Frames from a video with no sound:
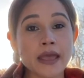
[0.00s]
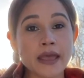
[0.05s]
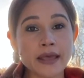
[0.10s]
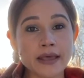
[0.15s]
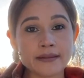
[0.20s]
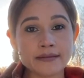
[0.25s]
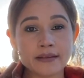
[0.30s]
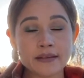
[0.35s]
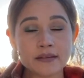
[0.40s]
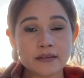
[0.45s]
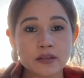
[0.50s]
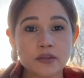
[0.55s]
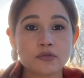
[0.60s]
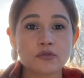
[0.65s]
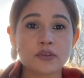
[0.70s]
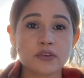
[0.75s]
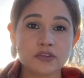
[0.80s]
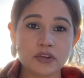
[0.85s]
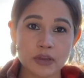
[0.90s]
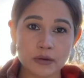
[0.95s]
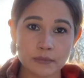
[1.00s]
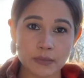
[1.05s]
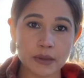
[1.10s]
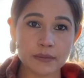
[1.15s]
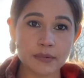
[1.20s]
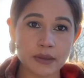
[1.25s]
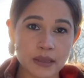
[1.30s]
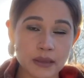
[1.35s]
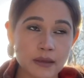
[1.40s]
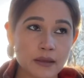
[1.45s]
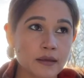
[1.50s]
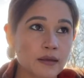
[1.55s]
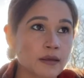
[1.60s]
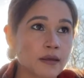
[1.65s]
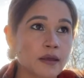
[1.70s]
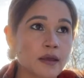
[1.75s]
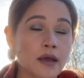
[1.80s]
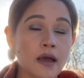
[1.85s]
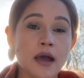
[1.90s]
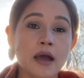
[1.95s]
ऐसी सिचुएशन में भी
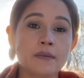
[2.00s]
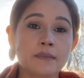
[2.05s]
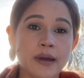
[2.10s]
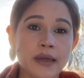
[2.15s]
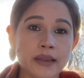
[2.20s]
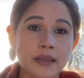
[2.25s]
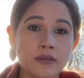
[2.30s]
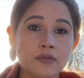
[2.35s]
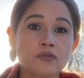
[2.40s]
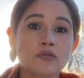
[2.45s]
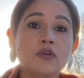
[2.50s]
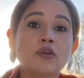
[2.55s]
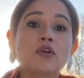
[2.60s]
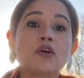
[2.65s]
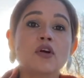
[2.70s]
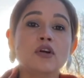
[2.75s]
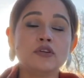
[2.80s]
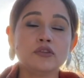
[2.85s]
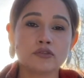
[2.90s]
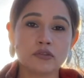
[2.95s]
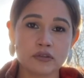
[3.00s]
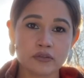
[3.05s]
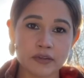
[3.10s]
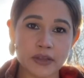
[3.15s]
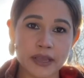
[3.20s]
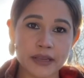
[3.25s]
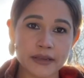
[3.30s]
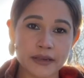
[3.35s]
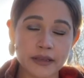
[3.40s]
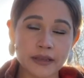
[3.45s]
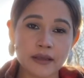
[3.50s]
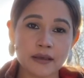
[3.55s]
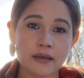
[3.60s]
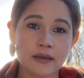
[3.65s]
हमारी सो कॉल्ड सोसाइटी